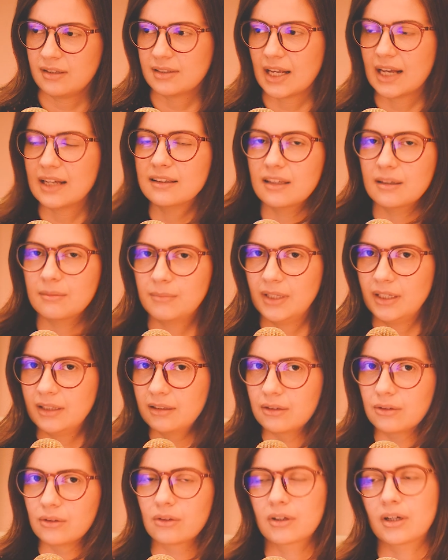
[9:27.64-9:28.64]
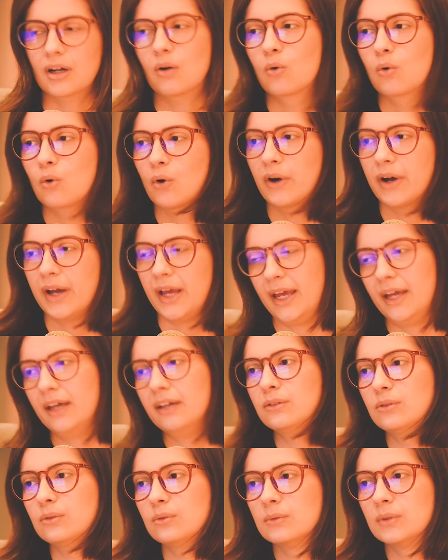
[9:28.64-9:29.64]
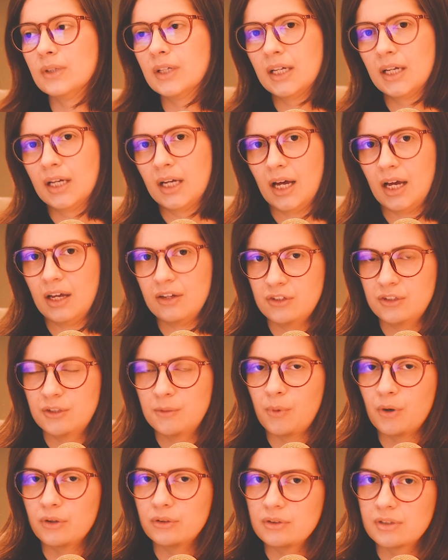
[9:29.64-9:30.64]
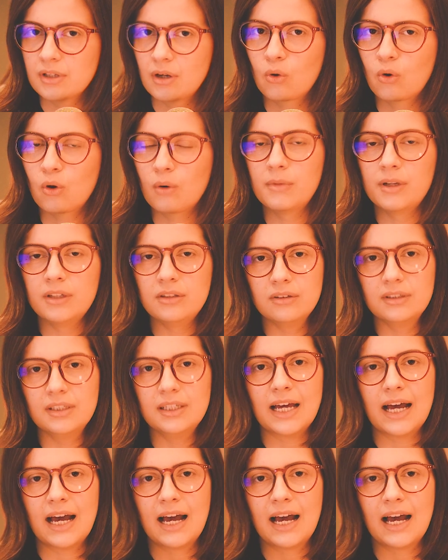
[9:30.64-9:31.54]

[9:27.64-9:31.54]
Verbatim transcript: exatamente no local correto, a gente pode usar o comando de